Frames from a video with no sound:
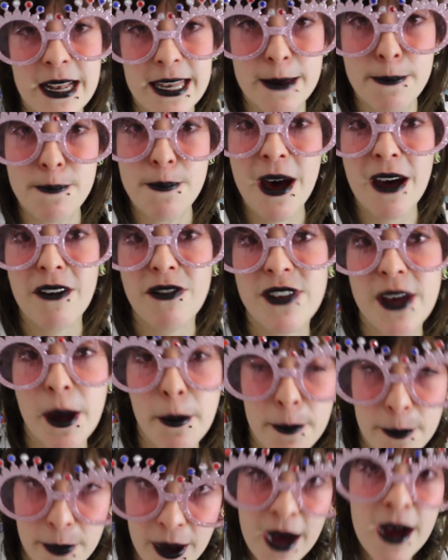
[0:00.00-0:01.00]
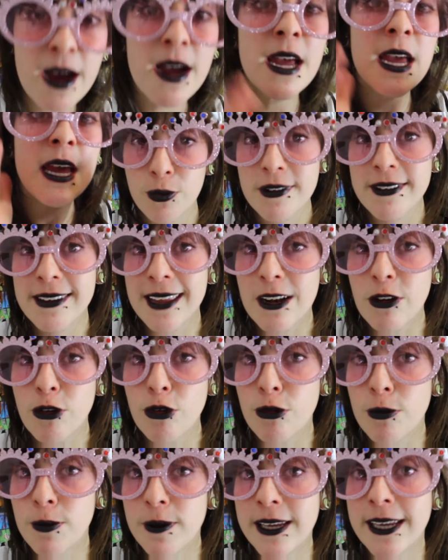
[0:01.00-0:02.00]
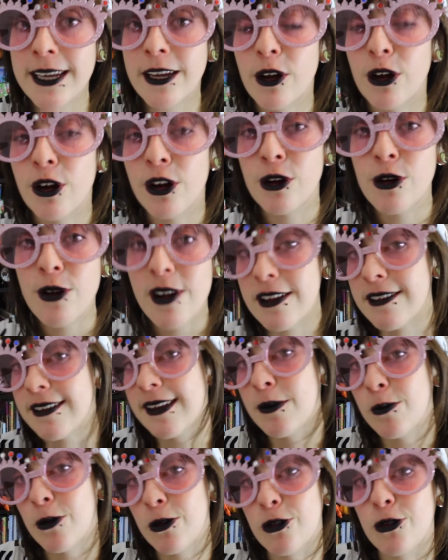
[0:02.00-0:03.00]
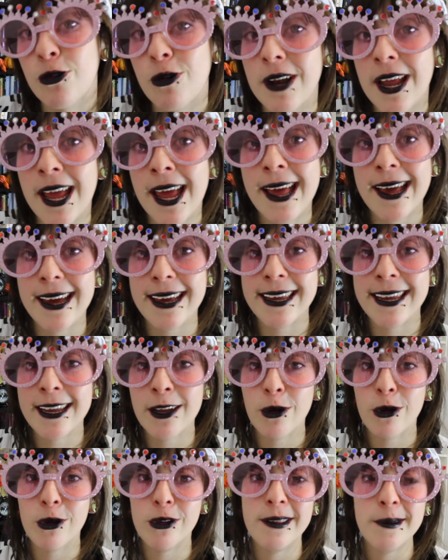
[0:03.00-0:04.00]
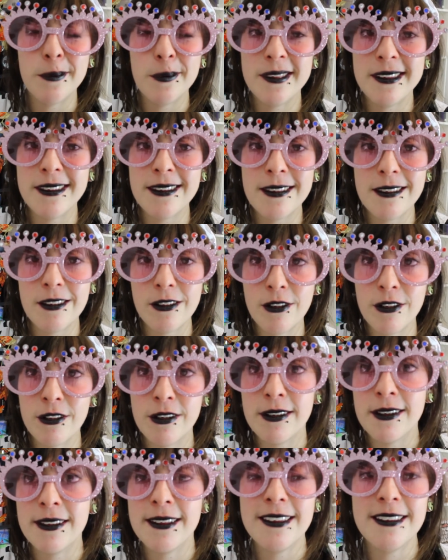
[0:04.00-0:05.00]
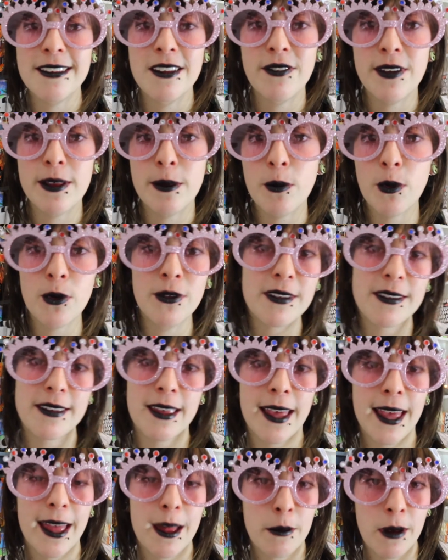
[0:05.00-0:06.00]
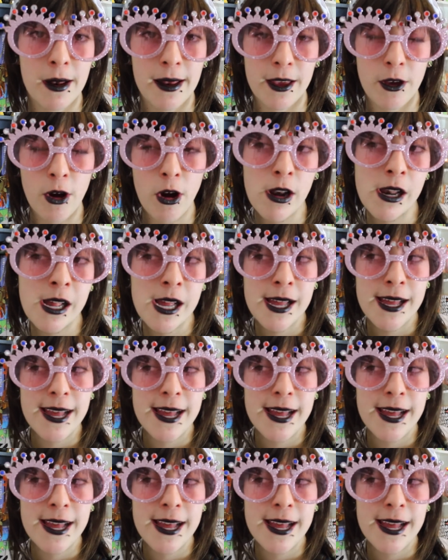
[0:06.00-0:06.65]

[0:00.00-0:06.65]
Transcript: elle n'y parvient pas, puisqu'elle subit euh, le harcèlement scolaire et euh, des petites, des événements désagréables à l'école.